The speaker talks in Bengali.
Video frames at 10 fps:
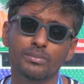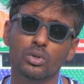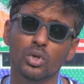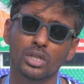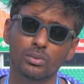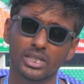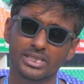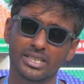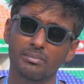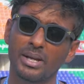সামনে কথা
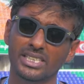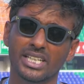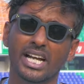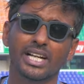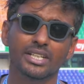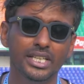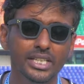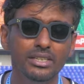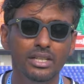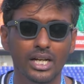বলেছেন ম্যাচের আগের
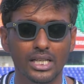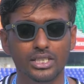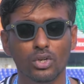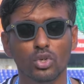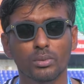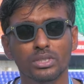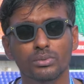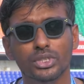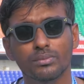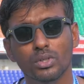দিন আজকে
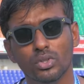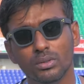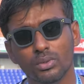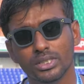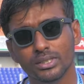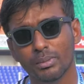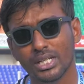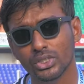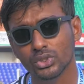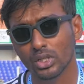গণমাধ্যমের সামনে কথা বলেছেন
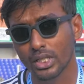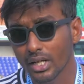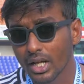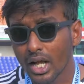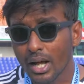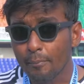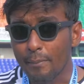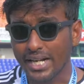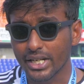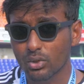বাংলাদেশ দলের
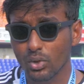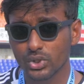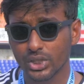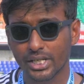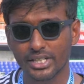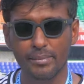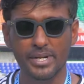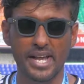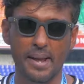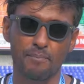ব্যাটিং কোচ
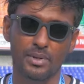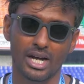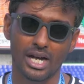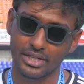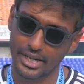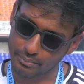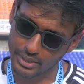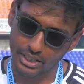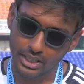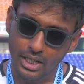ডেভিড হেম্প আর
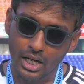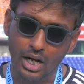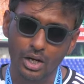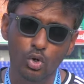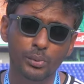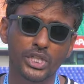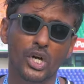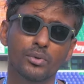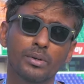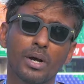হেম্পকে খুবই
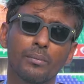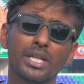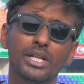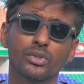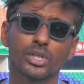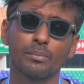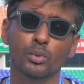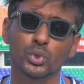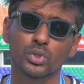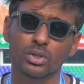স্বাভাবিকভাবেই লিটনের এই
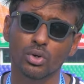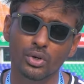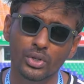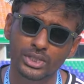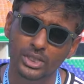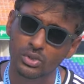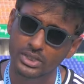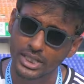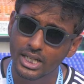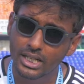প্রশ্নটা করা হয়েছিল
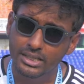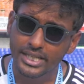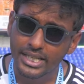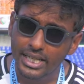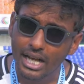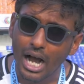যে তিনি